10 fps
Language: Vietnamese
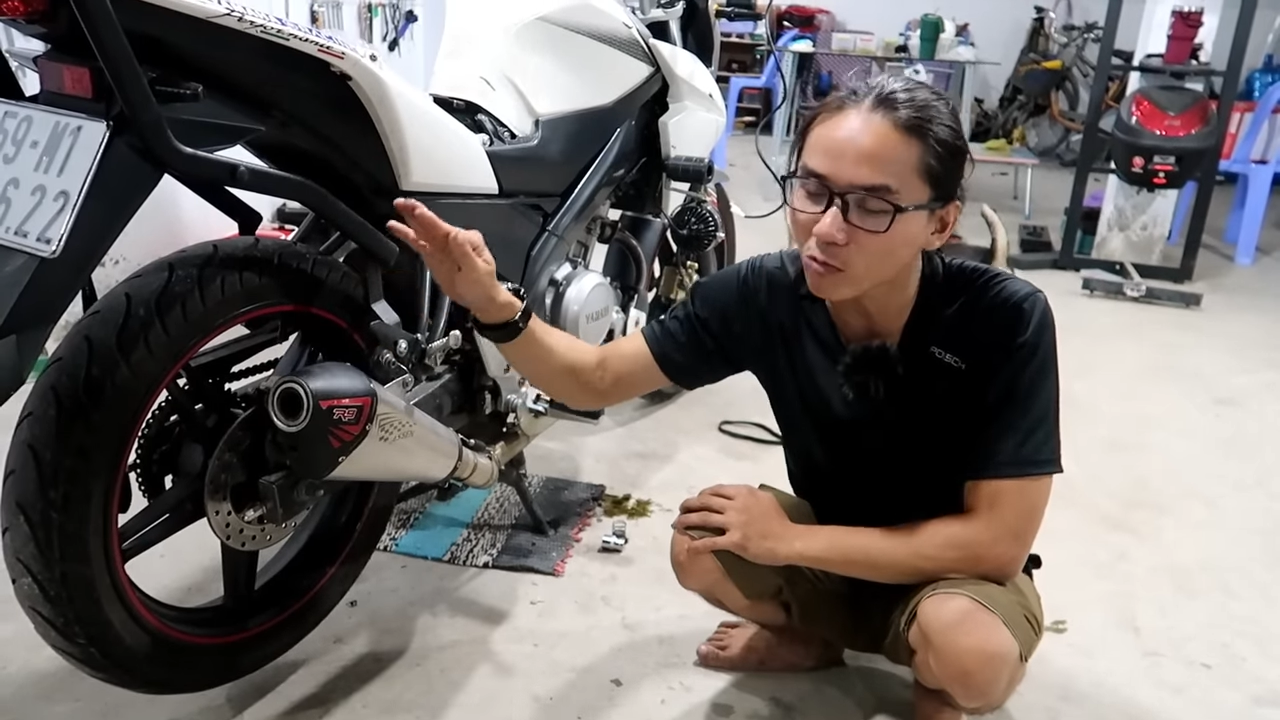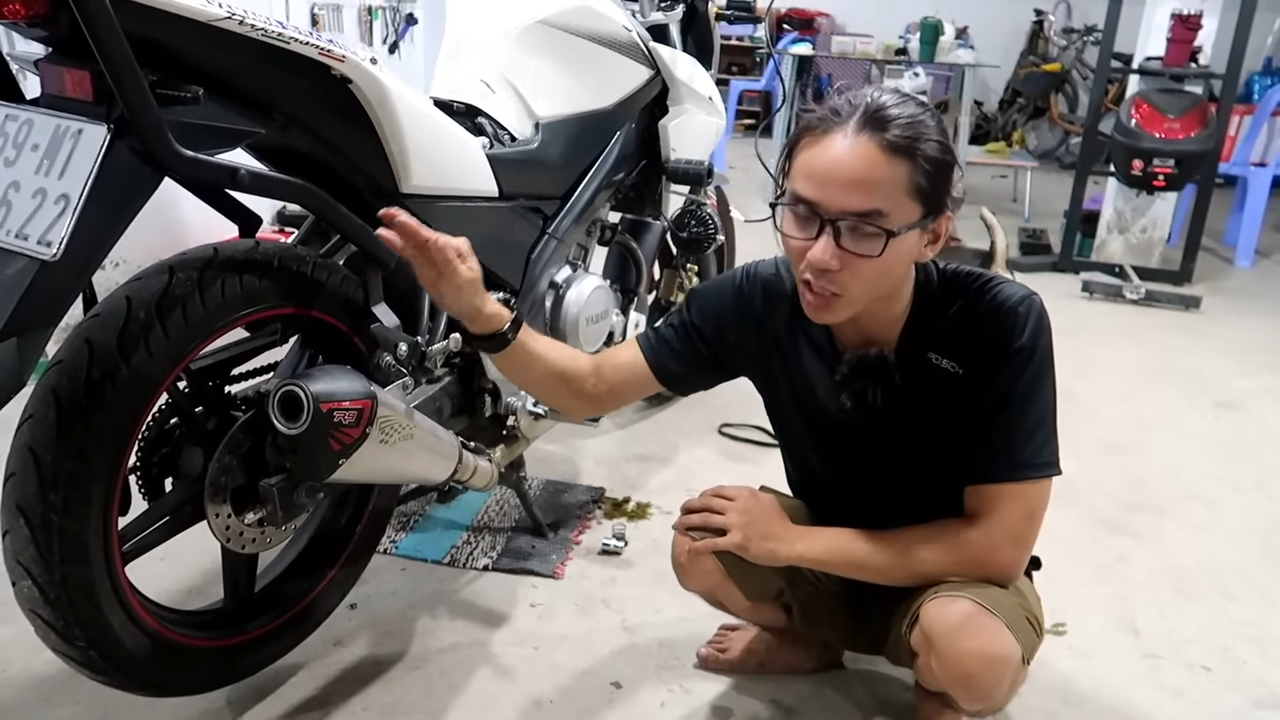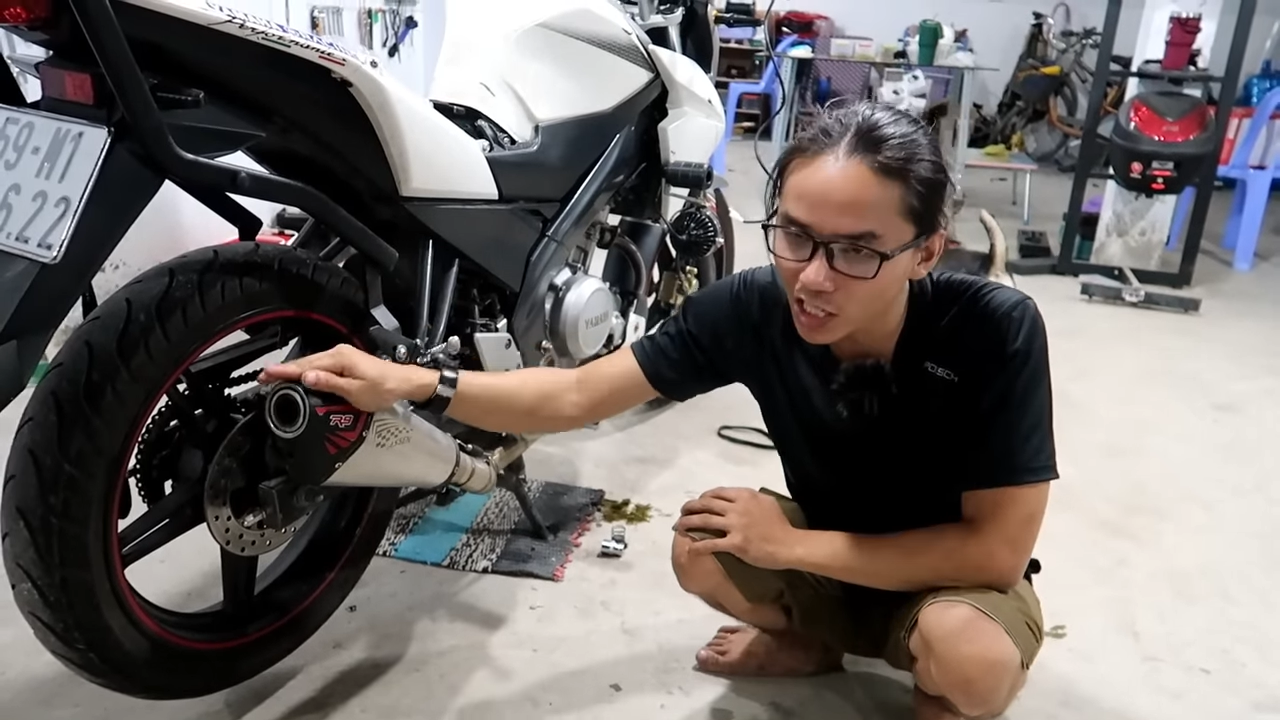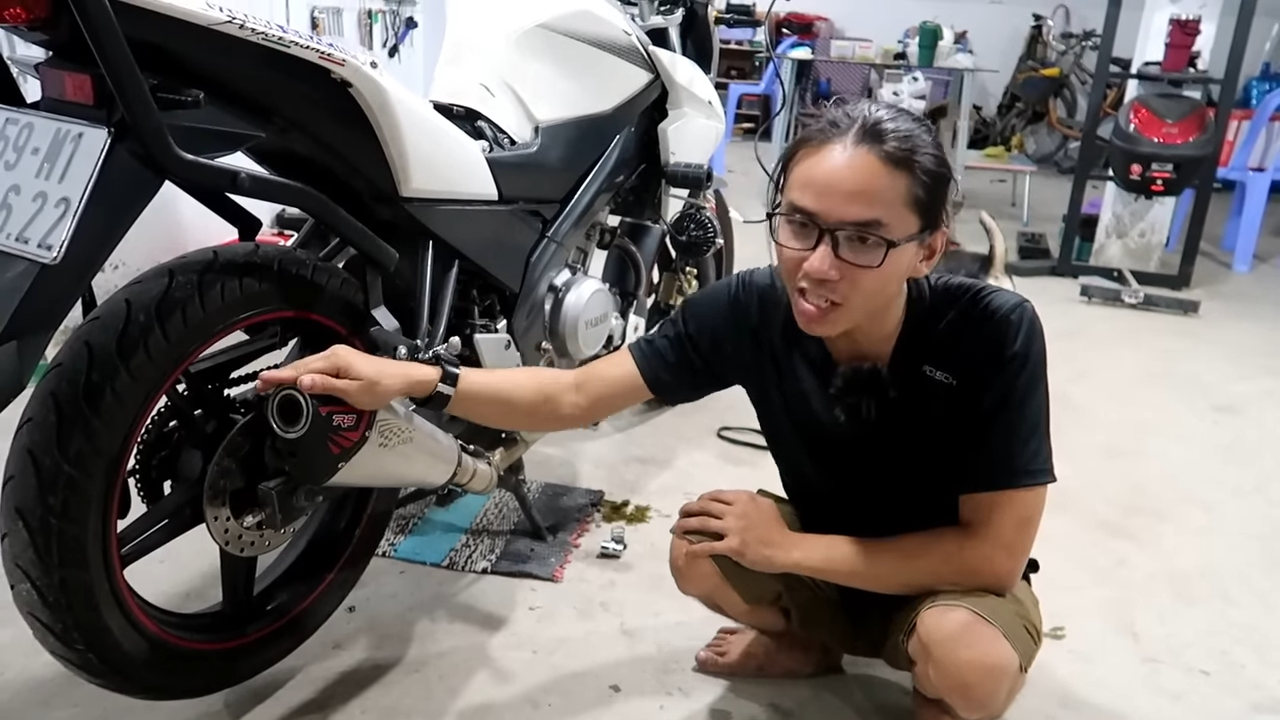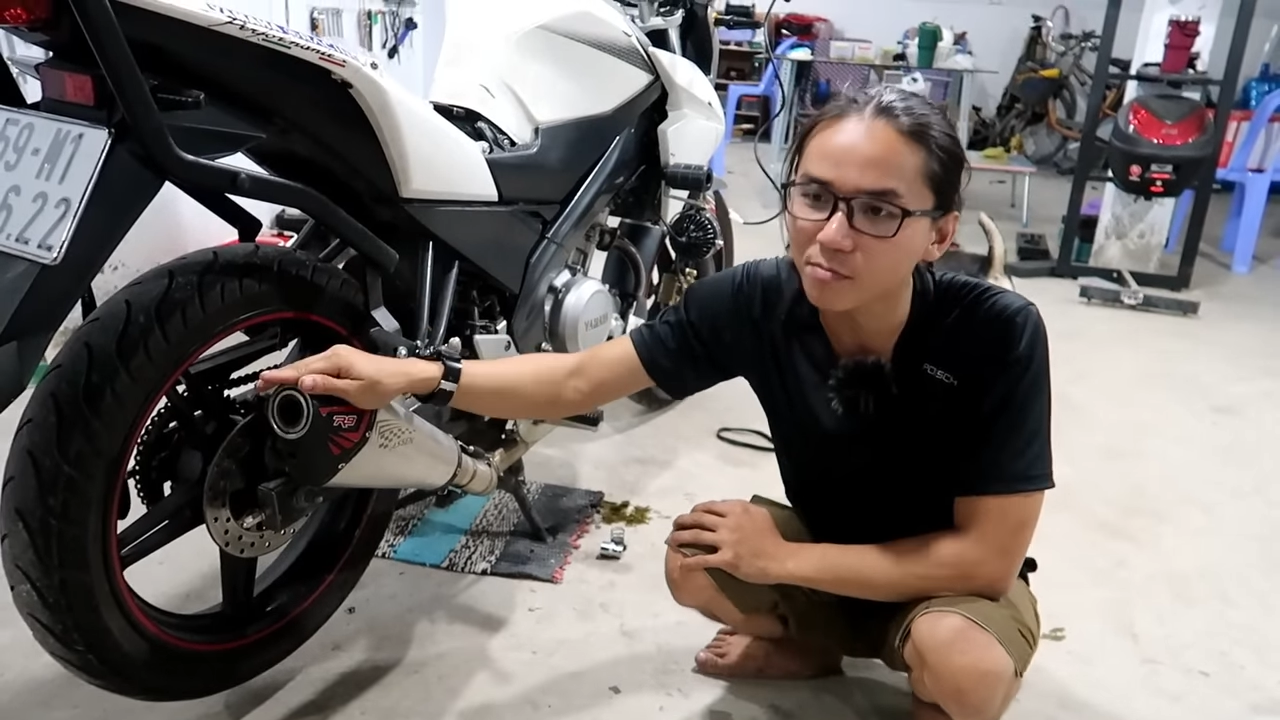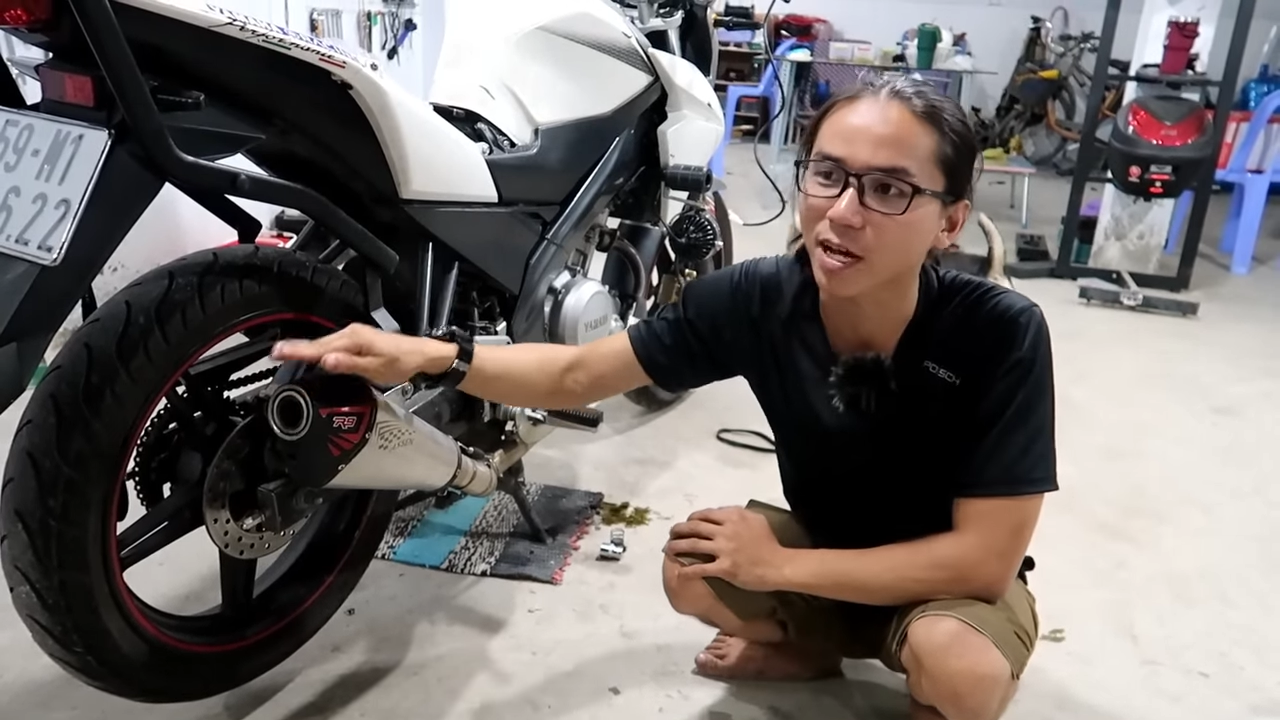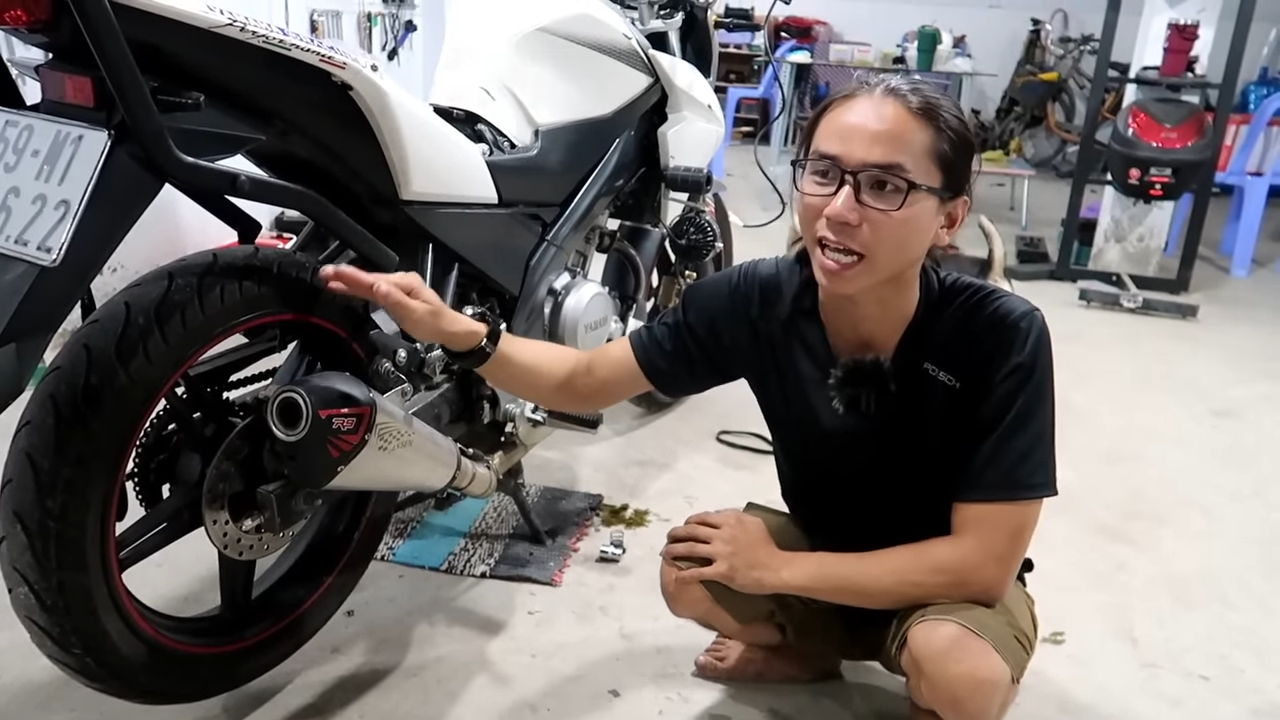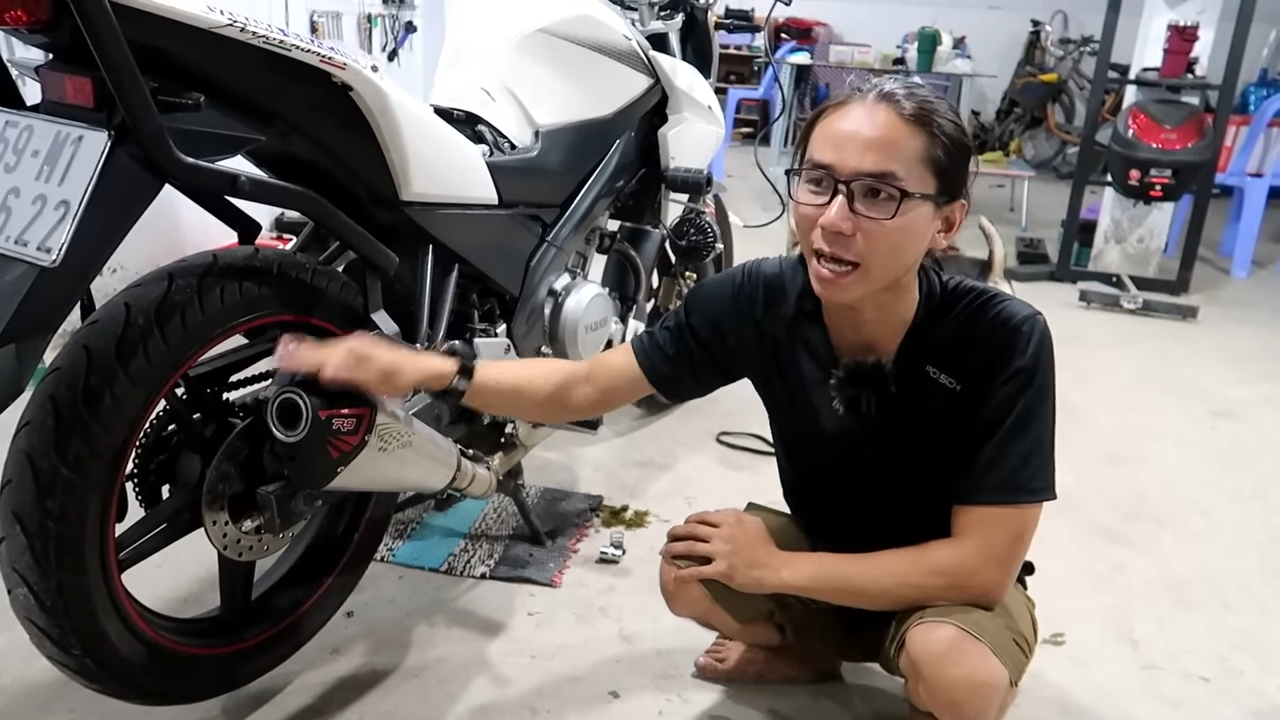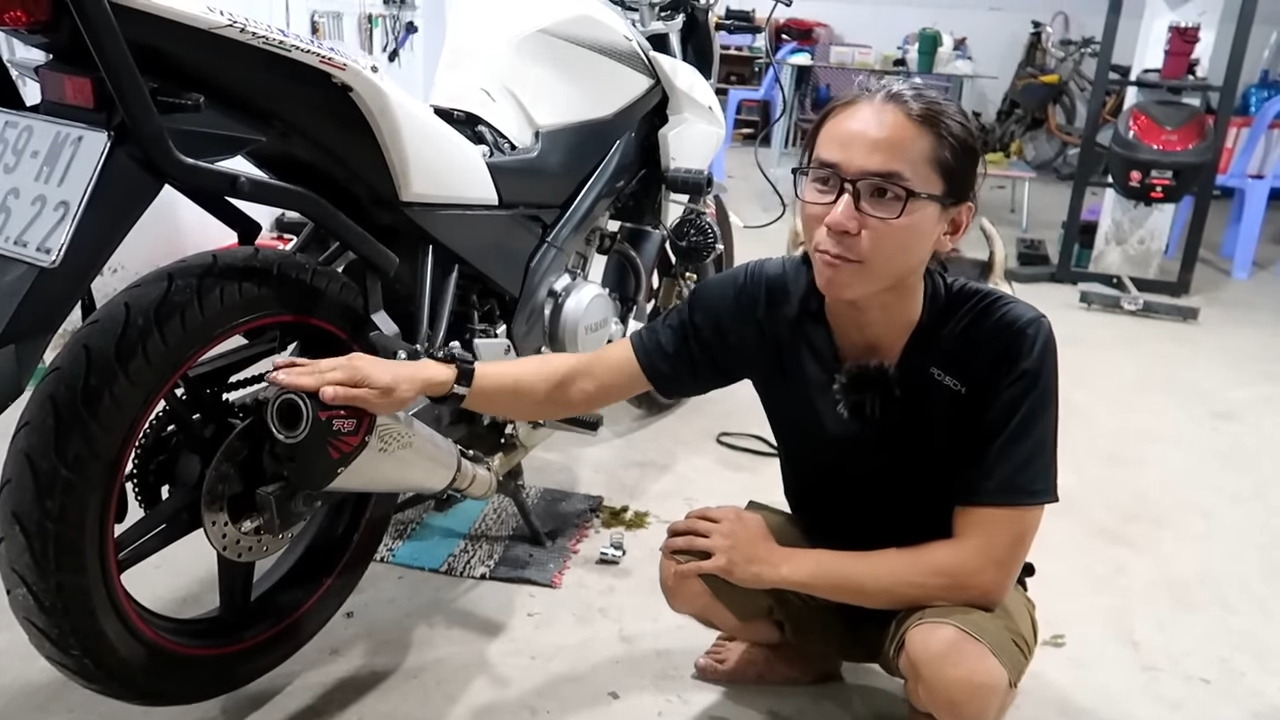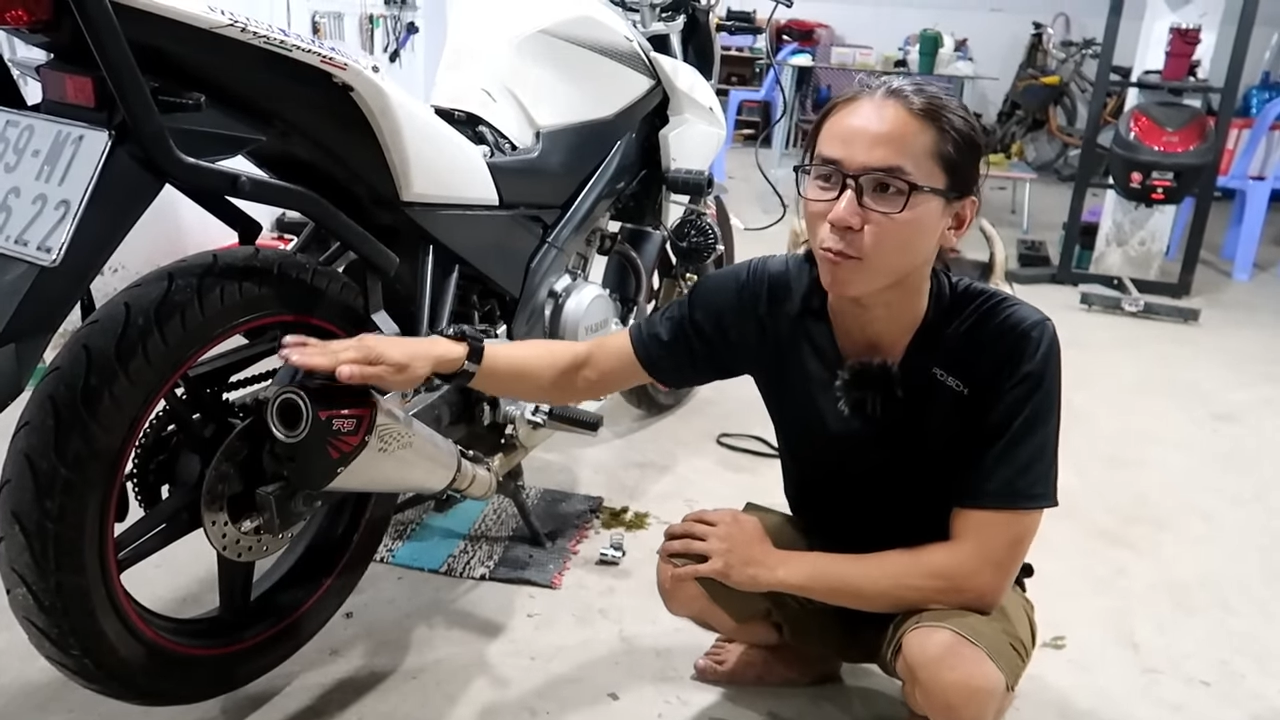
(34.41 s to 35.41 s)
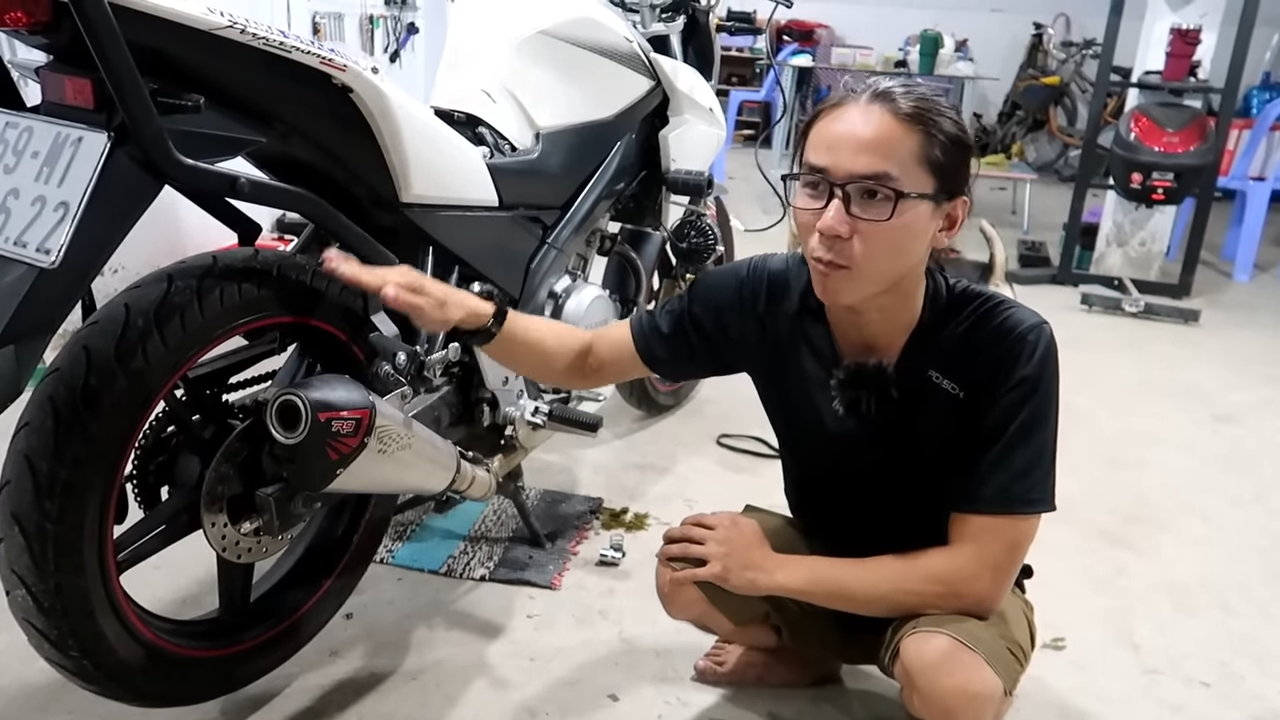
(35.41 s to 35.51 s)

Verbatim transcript: nước mà ngập